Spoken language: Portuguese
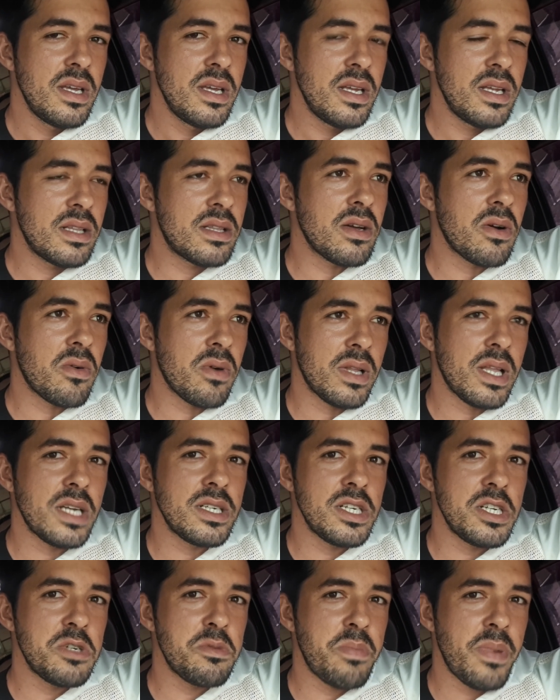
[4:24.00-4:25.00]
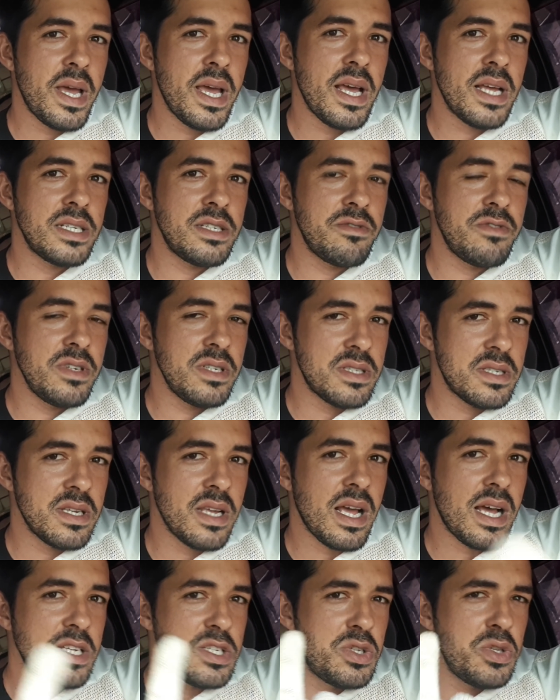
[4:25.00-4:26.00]
Então, quando a gente pede 25
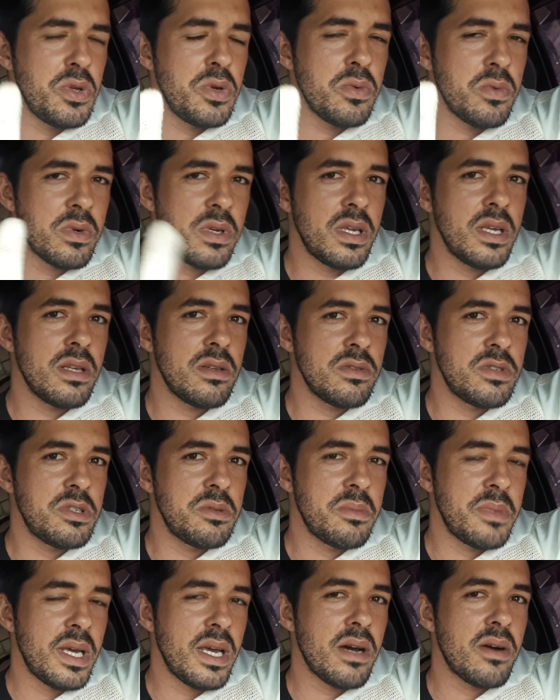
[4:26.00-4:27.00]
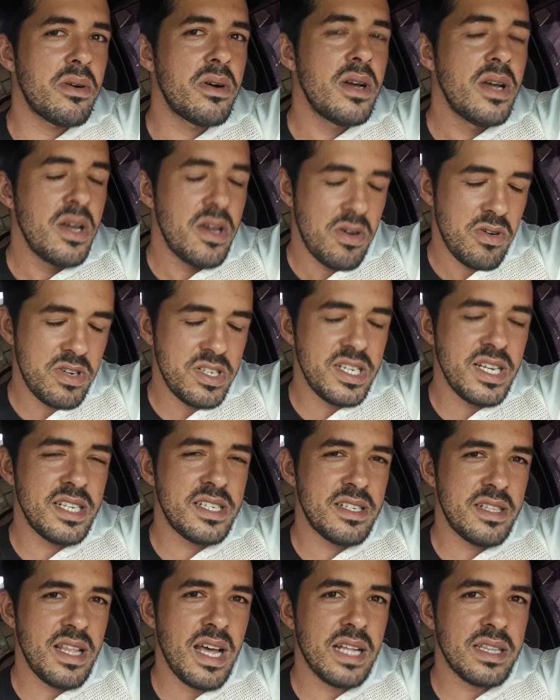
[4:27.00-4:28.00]
reais um quilo de mel, ô
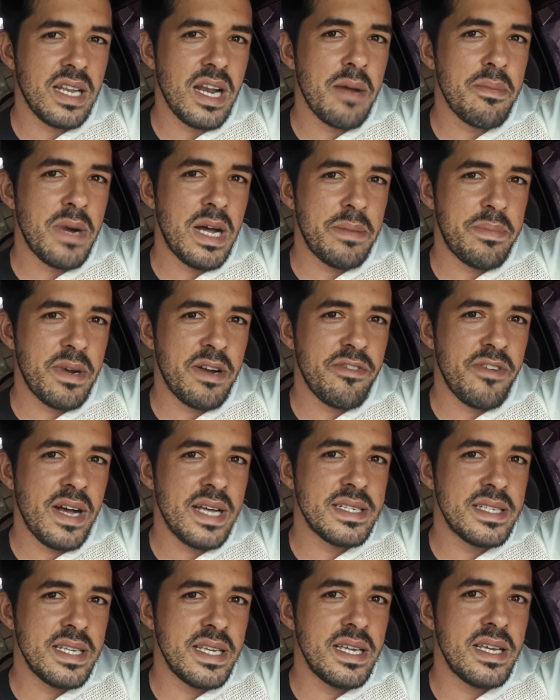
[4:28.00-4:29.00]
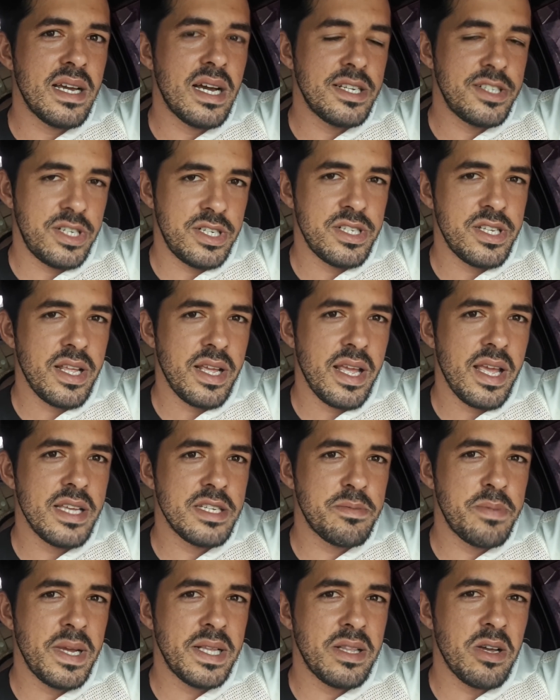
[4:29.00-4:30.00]
gente, dá trabalho para fazer. A gente tem que
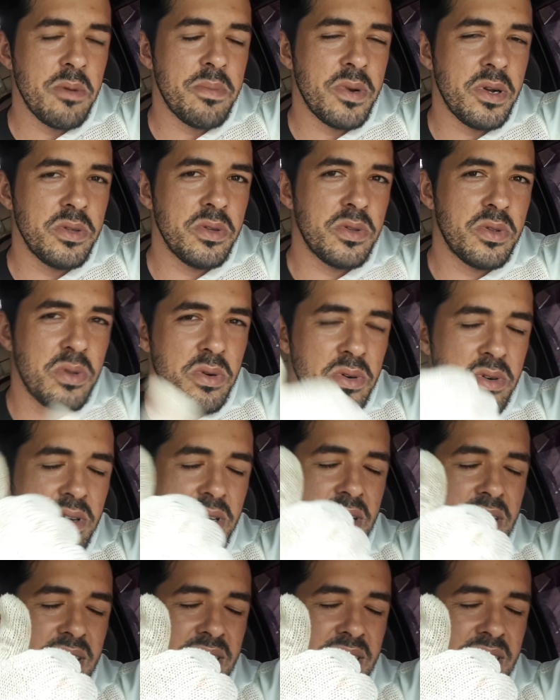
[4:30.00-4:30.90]
respeitar o produtor.